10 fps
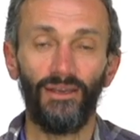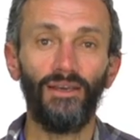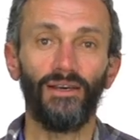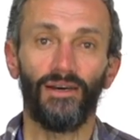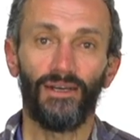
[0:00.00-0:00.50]

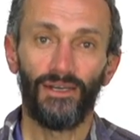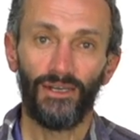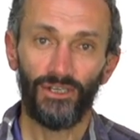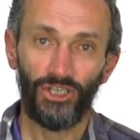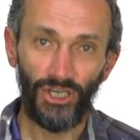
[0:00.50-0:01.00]
и
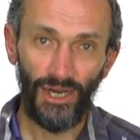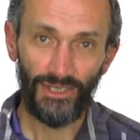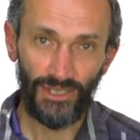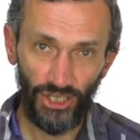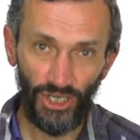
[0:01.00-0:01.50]
шаг
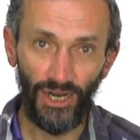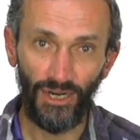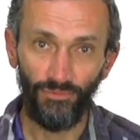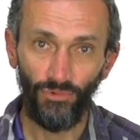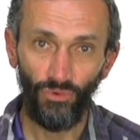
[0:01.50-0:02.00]
за
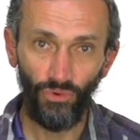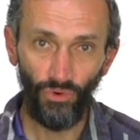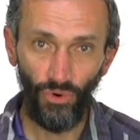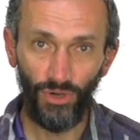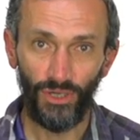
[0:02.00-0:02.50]
шагом,
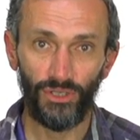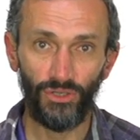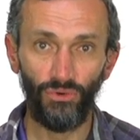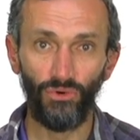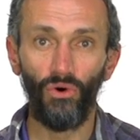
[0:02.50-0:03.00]
урок
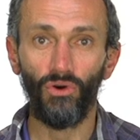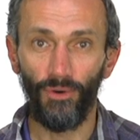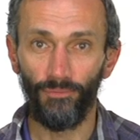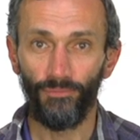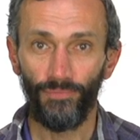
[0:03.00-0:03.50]
за
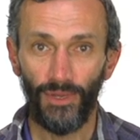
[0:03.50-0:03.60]
уроком